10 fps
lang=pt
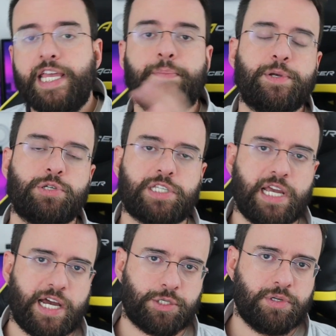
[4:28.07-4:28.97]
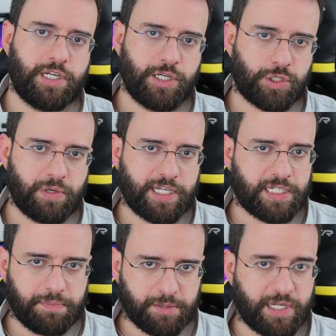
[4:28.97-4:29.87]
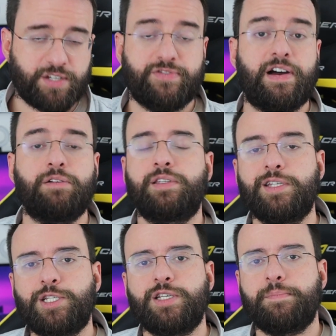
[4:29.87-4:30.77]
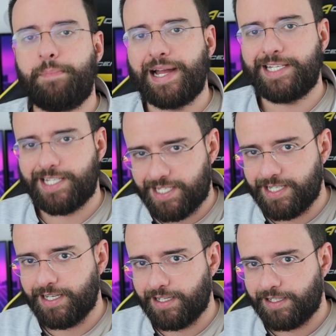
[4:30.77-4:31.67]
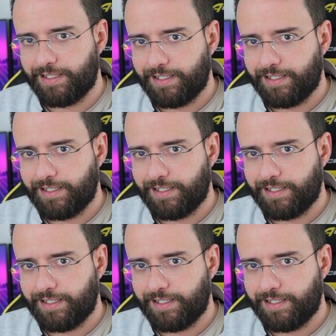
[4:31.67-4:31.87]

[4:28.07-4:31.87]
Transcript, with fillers: e pessoas que acham que isso é simplesmente falta de empatia.